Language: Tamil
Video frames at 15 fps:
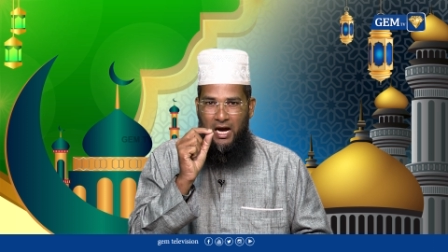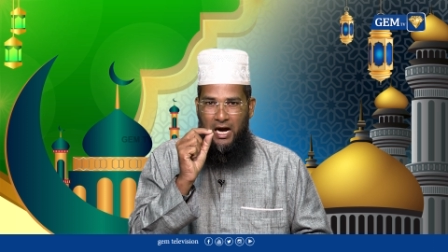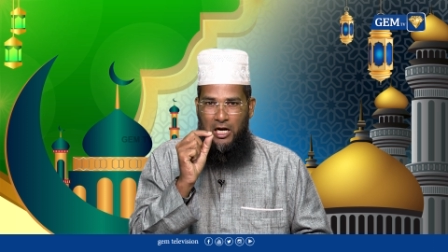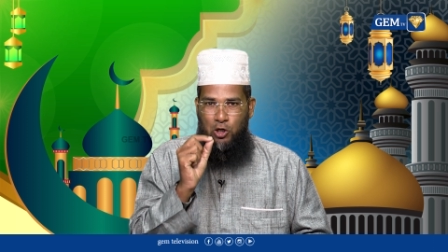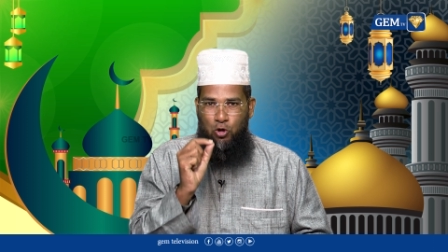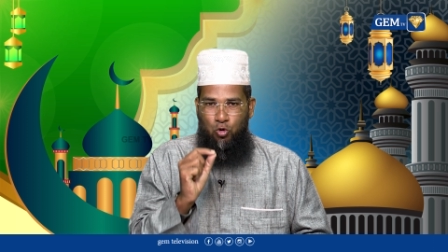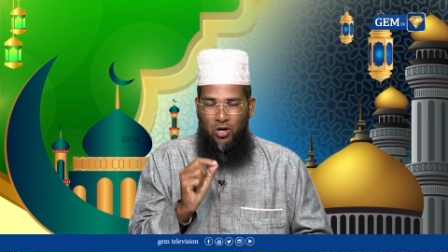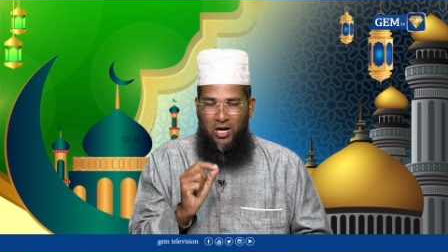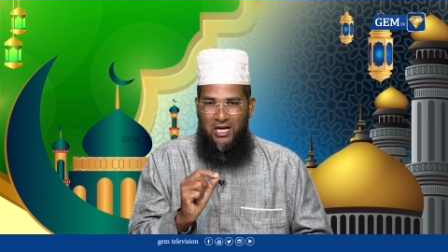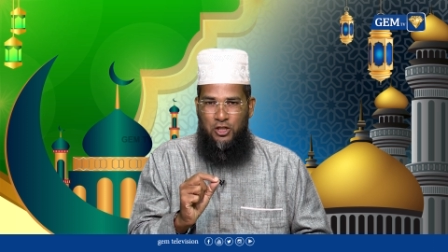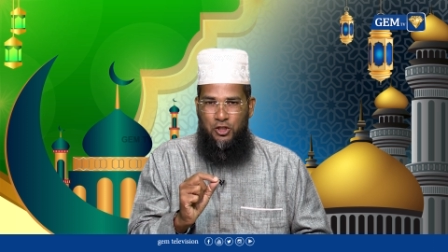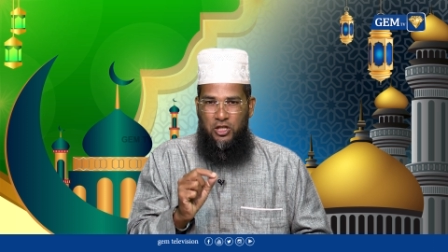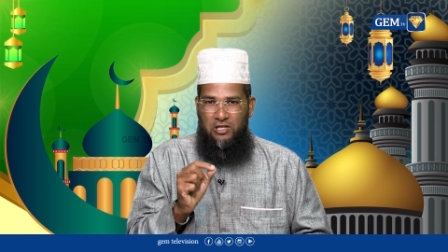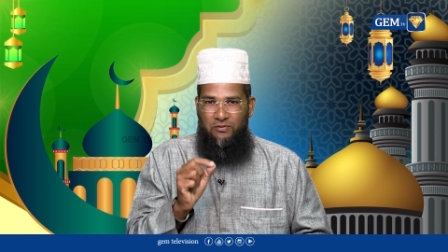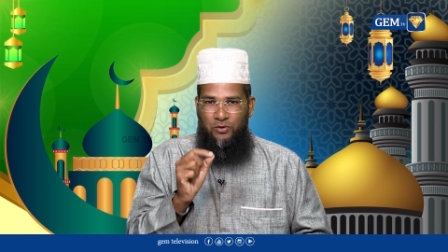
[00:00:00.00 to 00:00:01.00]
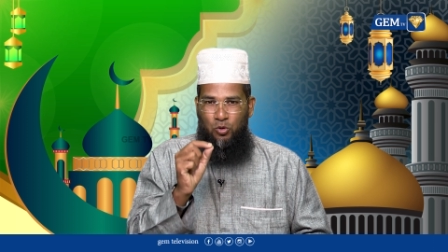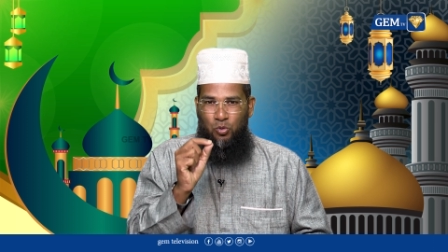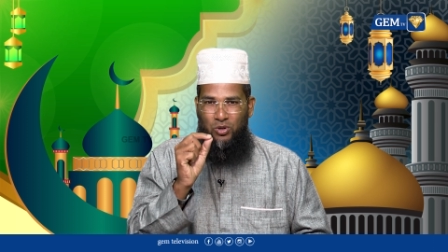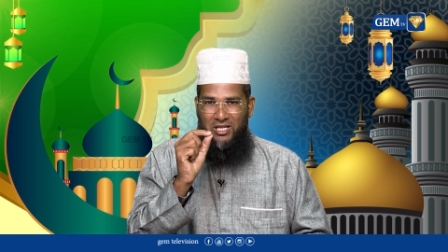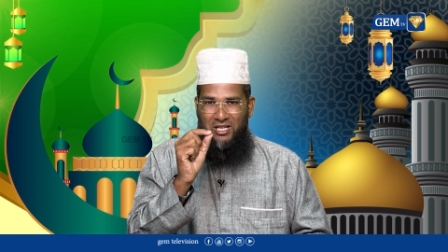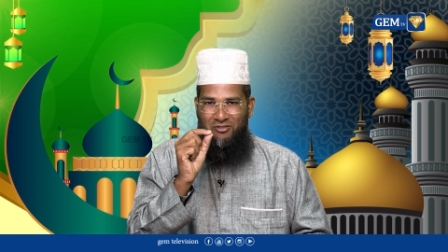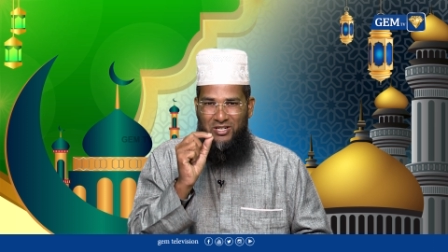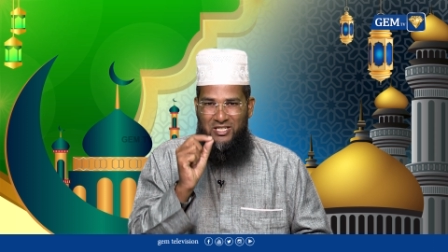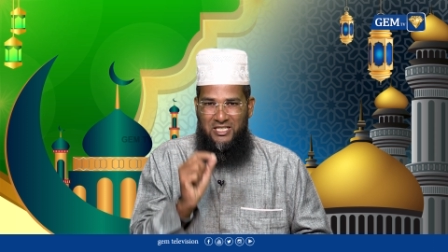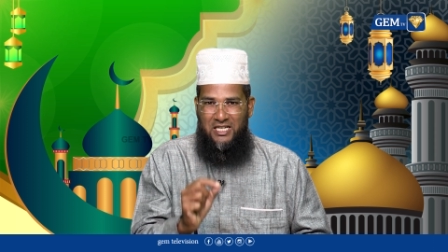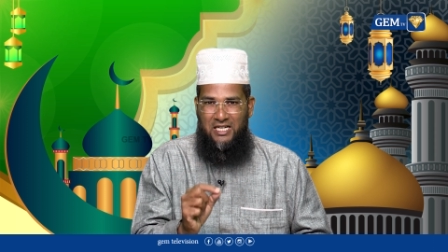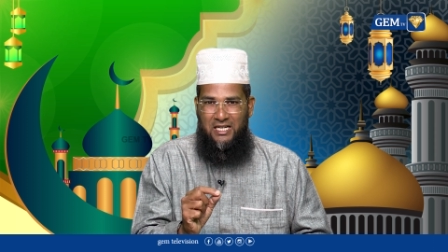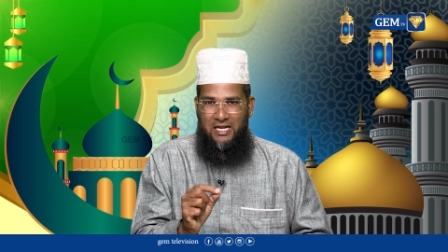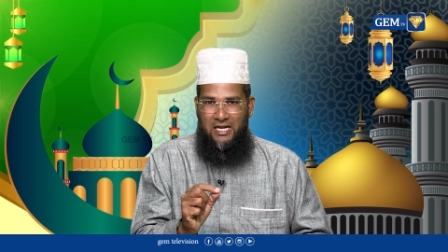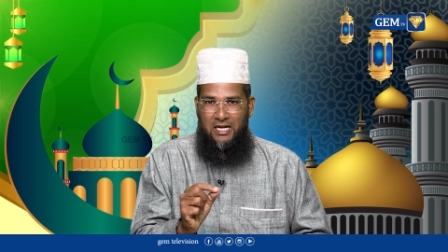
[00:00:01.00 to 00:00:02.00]
அல் குரான் ஷெரீஃபினுடைய
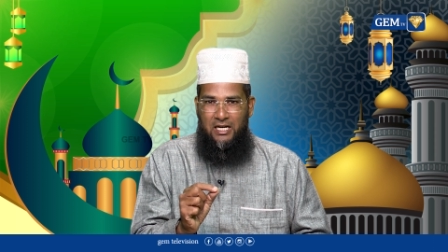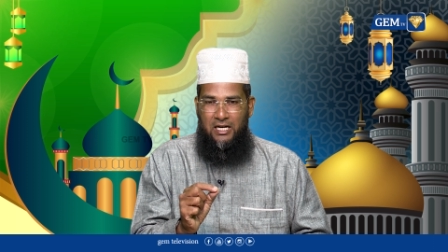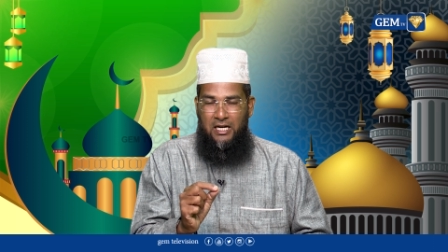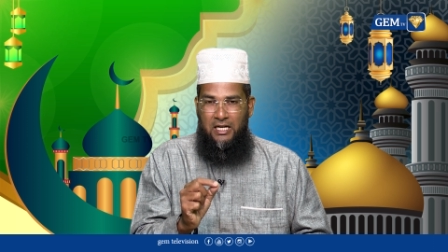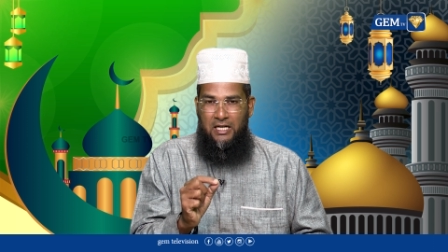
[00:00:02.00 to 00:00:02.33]
வசனங்கள்